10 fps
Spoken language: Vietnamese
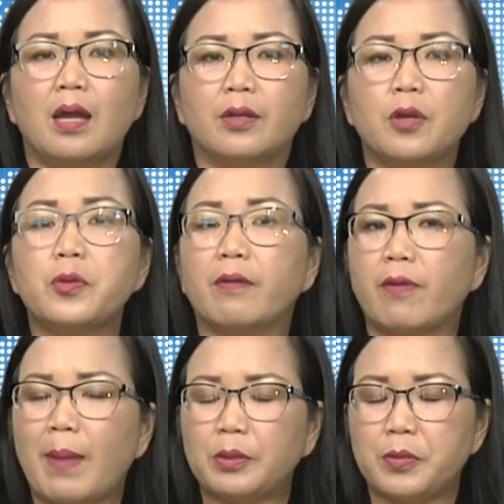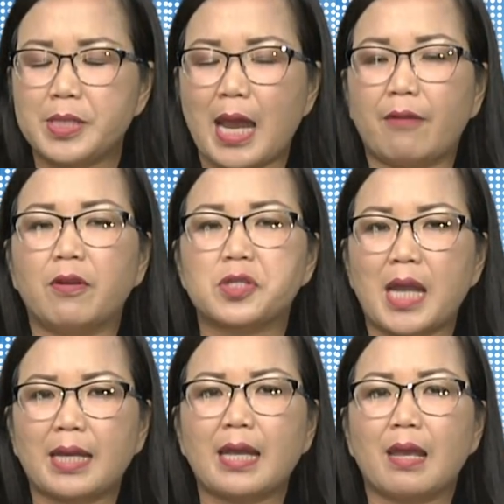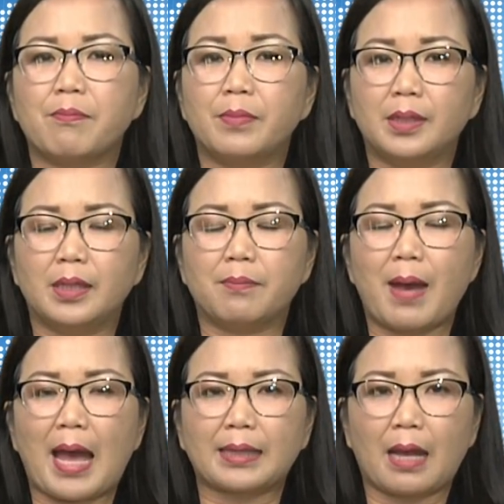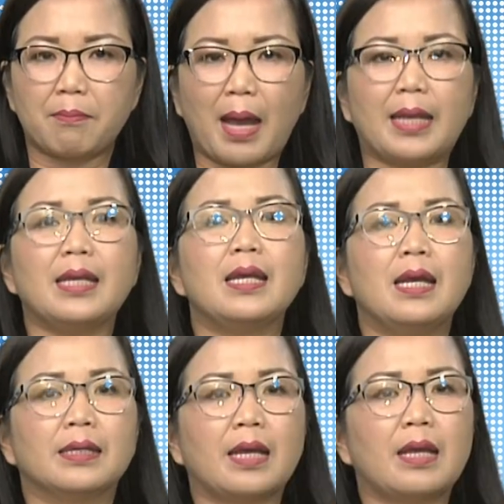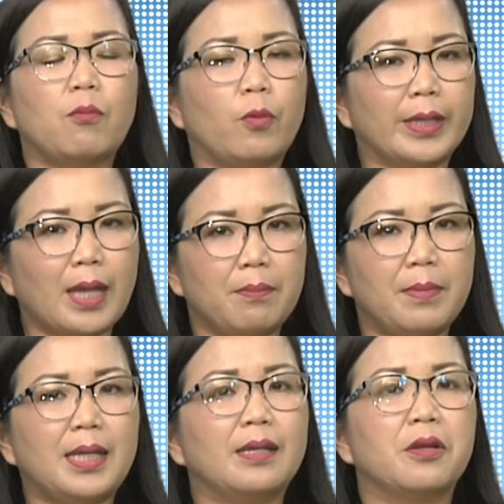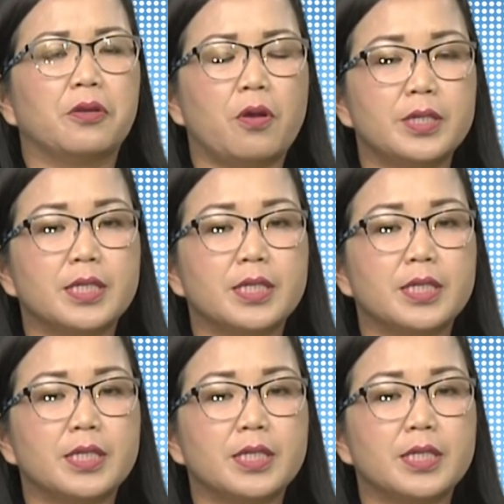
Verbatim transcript: Nói chuyện với báo Tuổi Trẻ vào sáng ngày 13 tháng 7, thì ông Nguyễn Thanh Bình, đội